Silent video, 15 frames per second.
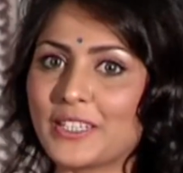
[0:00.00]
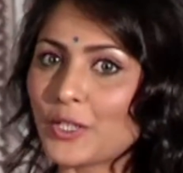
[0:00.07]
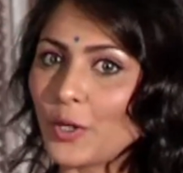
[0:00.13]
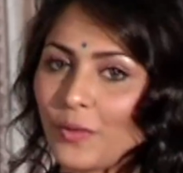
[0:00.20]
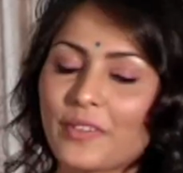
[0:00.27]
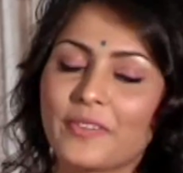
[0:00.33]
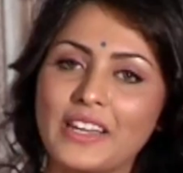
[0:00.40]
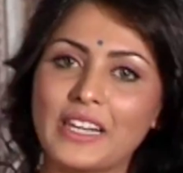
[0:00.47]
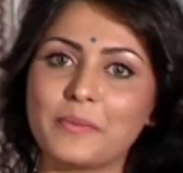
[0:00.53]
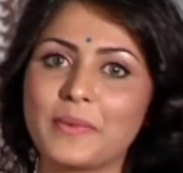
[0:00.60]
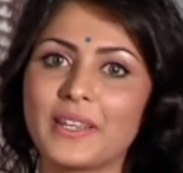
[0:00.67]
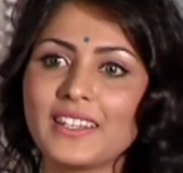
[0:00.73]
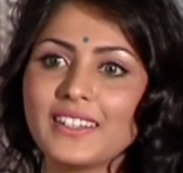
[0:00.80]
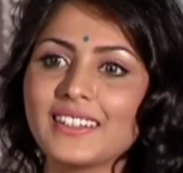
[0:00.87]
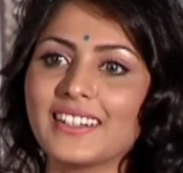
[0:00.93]
ఇట్స్
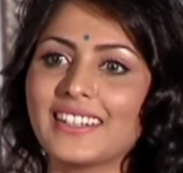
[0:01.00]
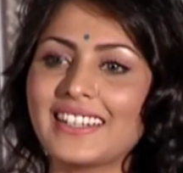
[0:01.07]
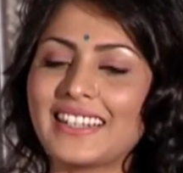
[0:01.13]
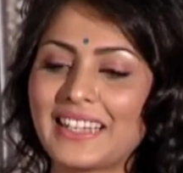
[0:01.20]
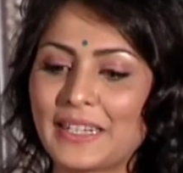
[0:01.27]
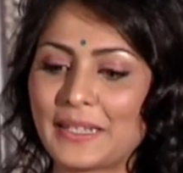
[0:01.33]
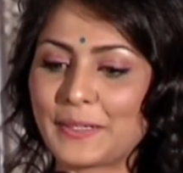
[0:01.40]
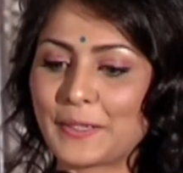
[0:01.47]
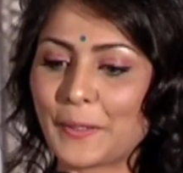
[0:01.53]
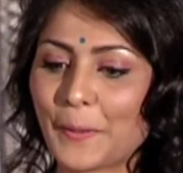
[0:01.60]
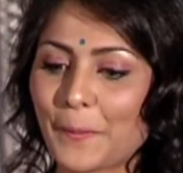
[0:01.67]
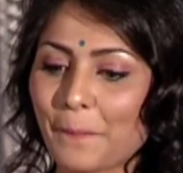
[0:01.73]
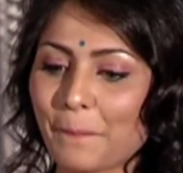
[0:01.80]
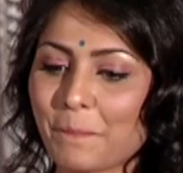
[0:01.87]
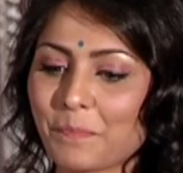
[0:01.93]
ఓవర్వెల్మింగ్ అండ్
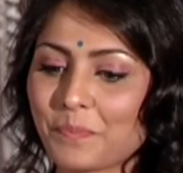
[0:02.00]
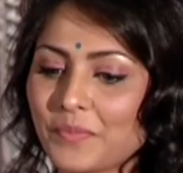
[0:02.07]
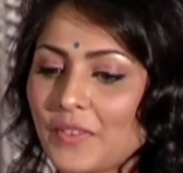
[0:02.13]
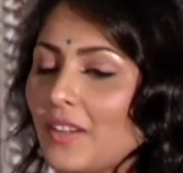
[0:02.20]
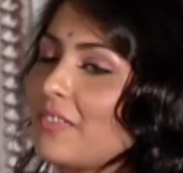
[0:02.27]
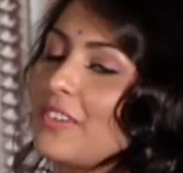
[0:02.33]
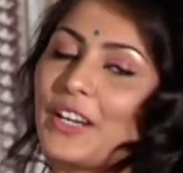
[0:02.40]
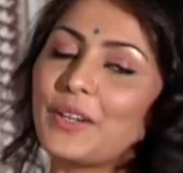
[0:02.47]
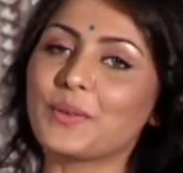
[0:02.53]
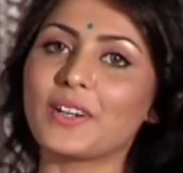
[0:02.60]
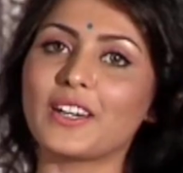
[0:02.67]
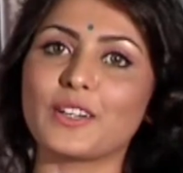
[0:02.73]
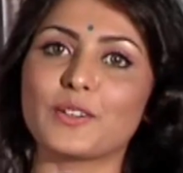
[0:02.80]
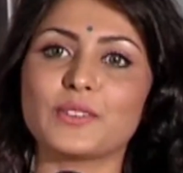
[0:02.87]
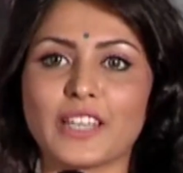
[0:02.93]
వేణు
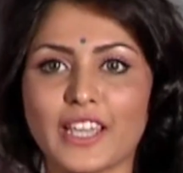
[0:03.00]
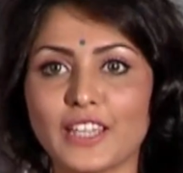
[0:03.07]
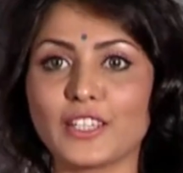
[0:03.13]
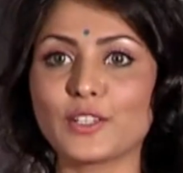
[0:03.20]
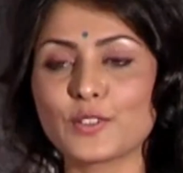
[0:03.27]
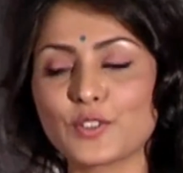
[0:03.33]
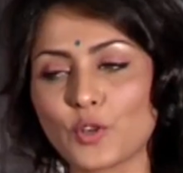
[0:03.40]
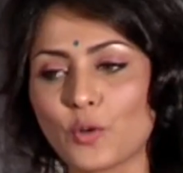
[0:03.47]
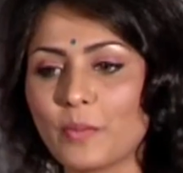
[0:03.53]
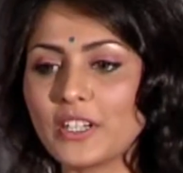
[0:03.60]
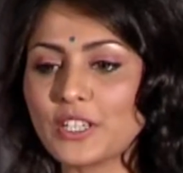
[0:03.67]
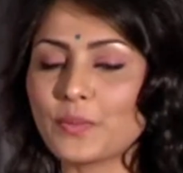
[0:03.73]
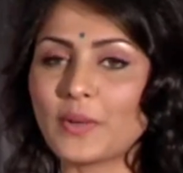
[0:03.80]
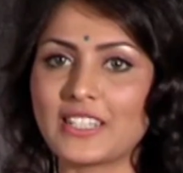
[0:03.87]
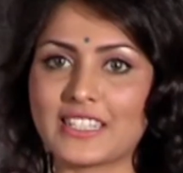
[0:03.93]
గారు థ్యాంక్ యూ సో
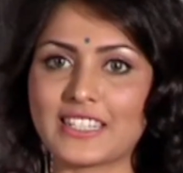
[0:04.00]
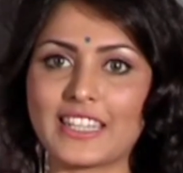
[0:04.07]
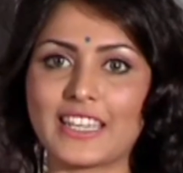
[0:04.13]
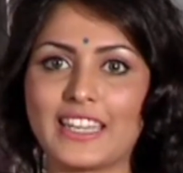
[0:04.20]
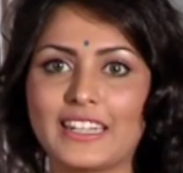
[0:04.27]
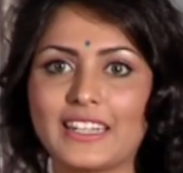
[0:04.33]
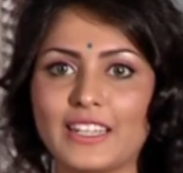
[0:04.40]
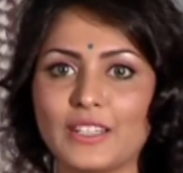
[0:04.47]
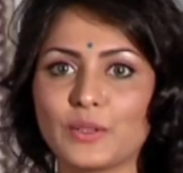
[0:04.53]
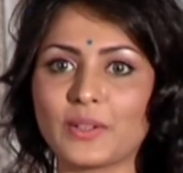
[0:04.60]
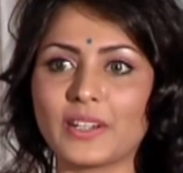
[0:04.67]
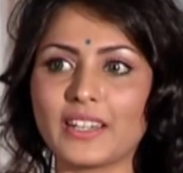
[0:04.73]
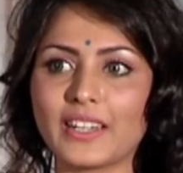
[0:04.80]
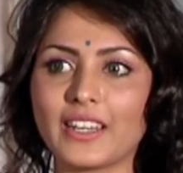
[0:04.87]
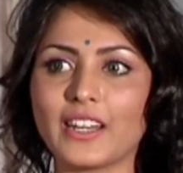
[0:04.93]
మచ్ వన్స్ అగైన్
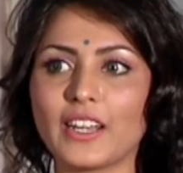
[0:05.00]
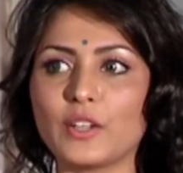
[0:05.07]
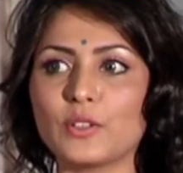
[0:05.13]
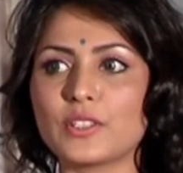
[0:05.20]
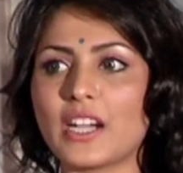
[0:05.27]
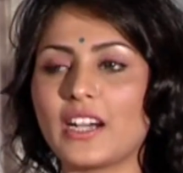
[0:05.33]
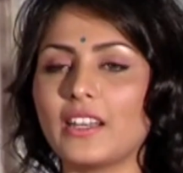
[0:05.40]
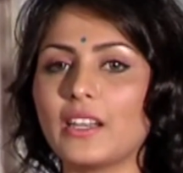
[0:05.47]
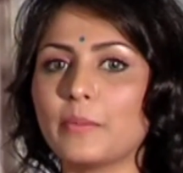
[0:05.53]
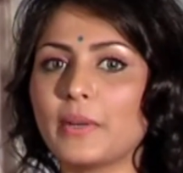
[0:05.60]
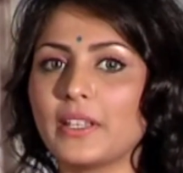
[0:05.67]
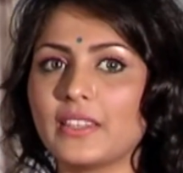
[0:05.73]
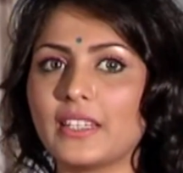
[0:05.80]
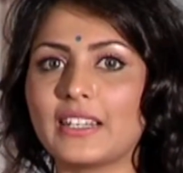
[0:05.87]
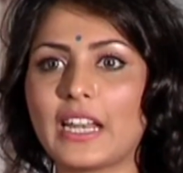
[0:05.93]
ఎందుకంటే నన్ను
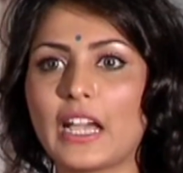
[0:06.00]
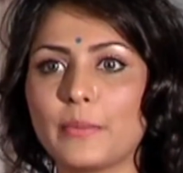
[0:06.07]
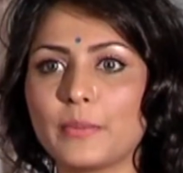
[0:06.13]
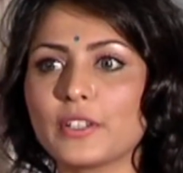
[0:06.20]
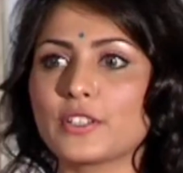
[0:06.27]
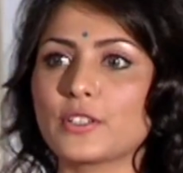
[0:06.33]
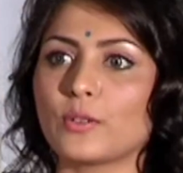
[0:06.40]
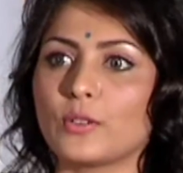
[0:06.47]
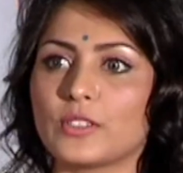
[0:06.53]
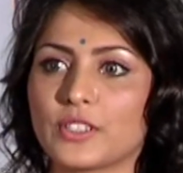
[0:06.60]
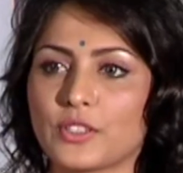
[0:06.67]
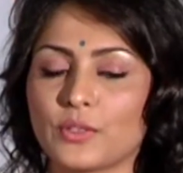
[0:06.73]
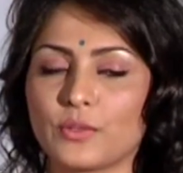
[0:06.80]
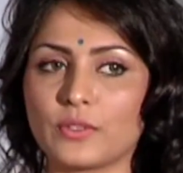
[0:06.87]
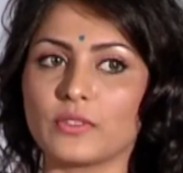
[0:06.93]
చాలామంది గ్లామరస్
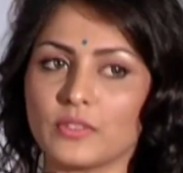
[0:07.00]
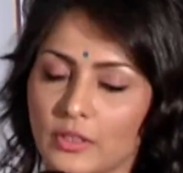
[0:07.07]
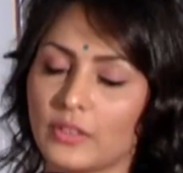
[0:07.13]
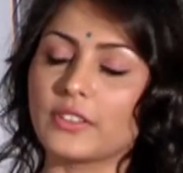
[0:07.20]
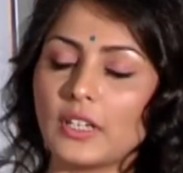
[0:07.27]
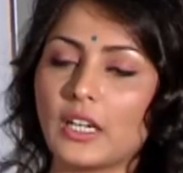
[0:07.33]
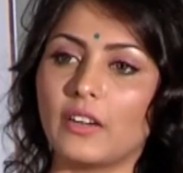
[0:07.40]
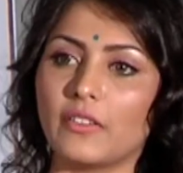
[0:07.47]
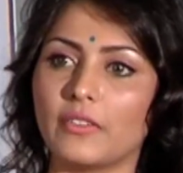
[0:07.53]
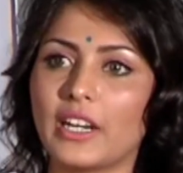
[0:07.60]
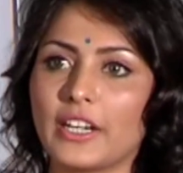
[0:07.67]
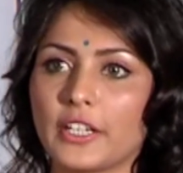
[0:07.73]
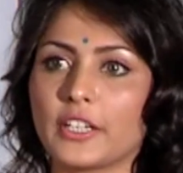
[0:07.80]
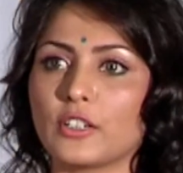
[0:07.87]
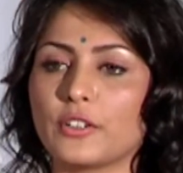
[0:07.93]
రోల్స్ చూ uh,
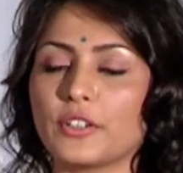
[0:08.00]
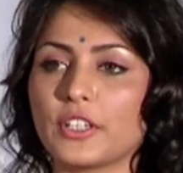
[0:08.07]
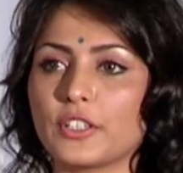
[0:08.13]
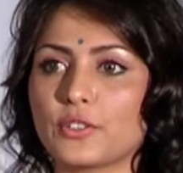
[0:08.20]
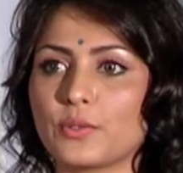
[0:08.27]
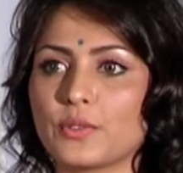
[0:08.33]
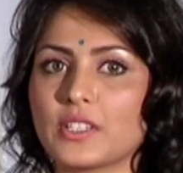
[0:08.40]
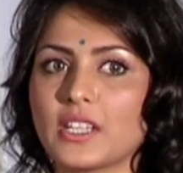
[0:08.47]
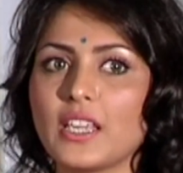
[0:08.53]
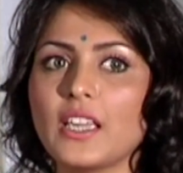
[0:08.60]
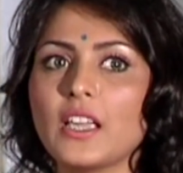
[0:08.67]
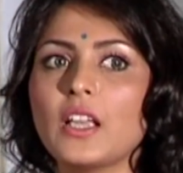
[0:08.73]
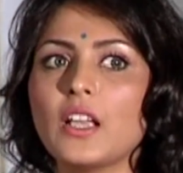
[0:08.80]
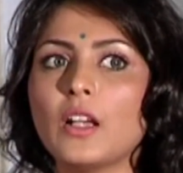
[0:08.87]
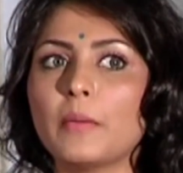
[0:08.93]
వాటిలోనే చూసి
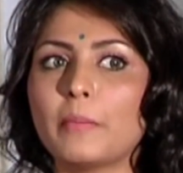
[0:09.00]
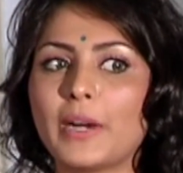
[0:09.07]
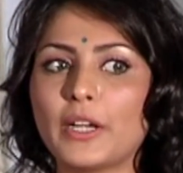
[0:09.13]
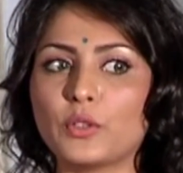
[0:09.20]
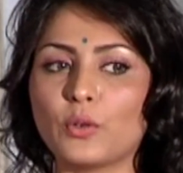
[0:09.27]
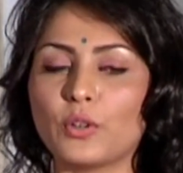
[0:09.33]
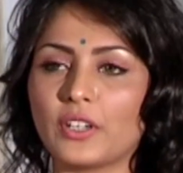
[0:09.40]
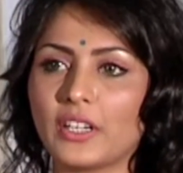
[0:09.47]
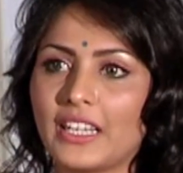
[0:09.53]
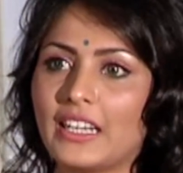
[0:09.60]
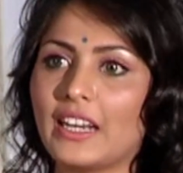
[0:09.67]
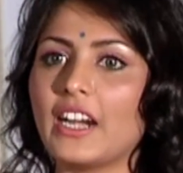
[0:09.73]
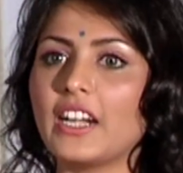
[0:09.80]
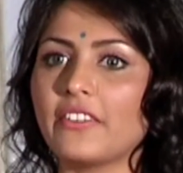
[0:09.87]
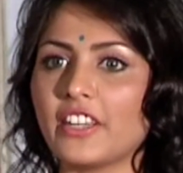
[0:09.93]
మధు ఒట్టి
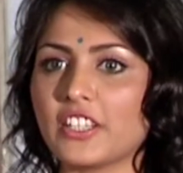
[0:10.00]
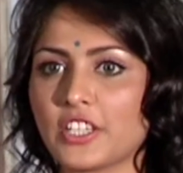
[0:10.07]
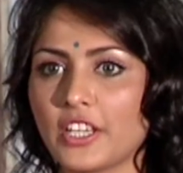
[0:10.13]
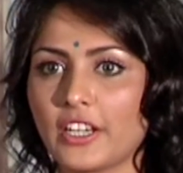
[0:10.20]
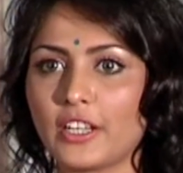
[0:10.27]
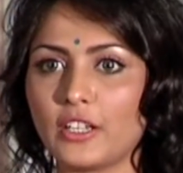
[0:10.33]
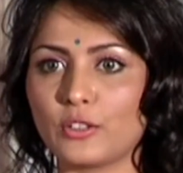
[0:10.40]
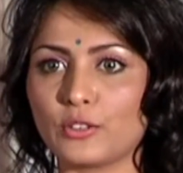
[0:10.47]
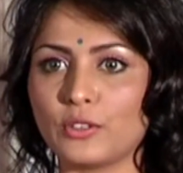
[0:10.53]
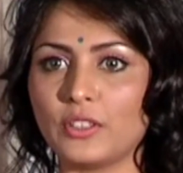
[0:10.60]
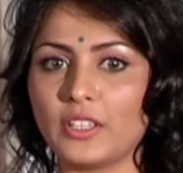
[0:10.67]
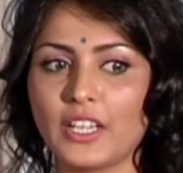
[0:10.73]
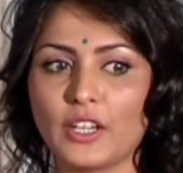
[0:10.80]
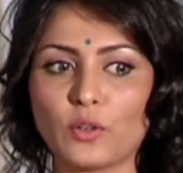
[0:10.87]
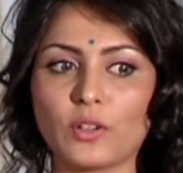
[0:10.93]
ఇలాంటివే
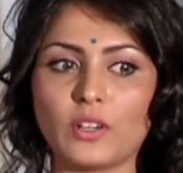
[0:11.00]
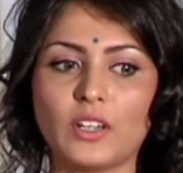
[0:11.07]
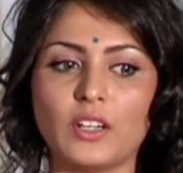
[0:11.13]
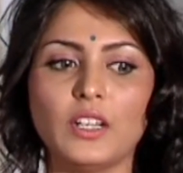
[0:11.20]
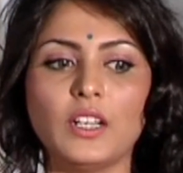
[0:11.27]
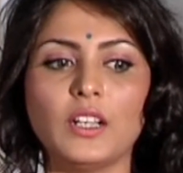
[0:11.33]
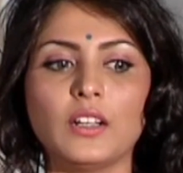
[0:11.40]
చేయగలుగుతుంది అని ఒక